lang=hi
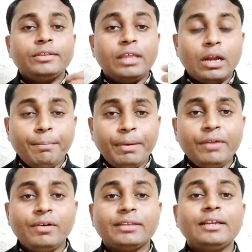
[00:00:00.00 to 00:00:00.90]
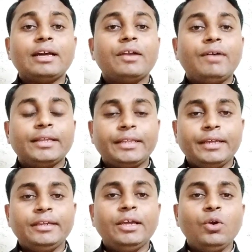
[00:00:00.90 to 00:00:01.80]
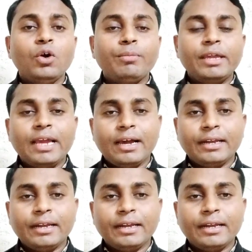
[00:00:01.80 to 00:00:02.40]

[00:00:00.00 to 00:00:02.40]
धर्म परिवर्तन करवाते हैं ये लोग भी क्या